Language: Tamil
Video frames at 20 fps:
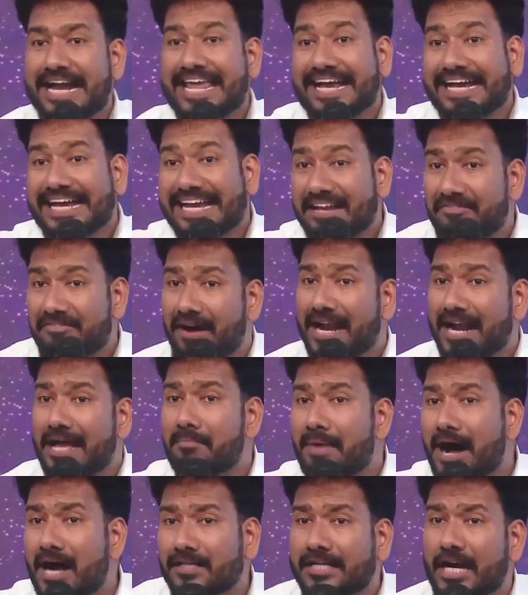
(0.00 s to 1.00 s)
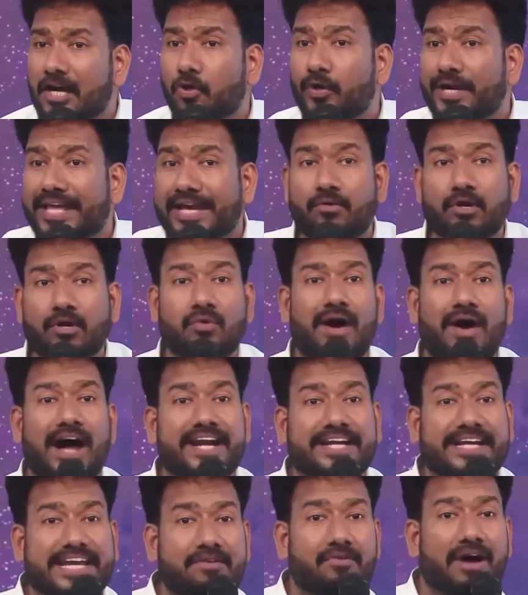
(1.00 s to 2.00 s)
அநேகரை வளமாக்கக்கூடிய ஒரு
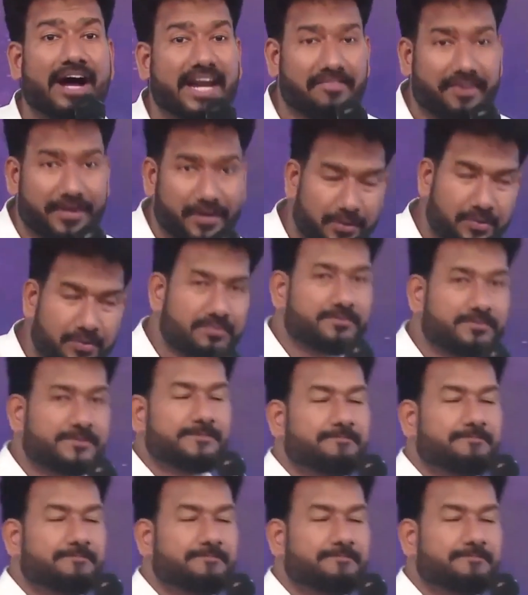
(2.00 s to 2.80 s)
வாழ்க்கை வாழ வேணும்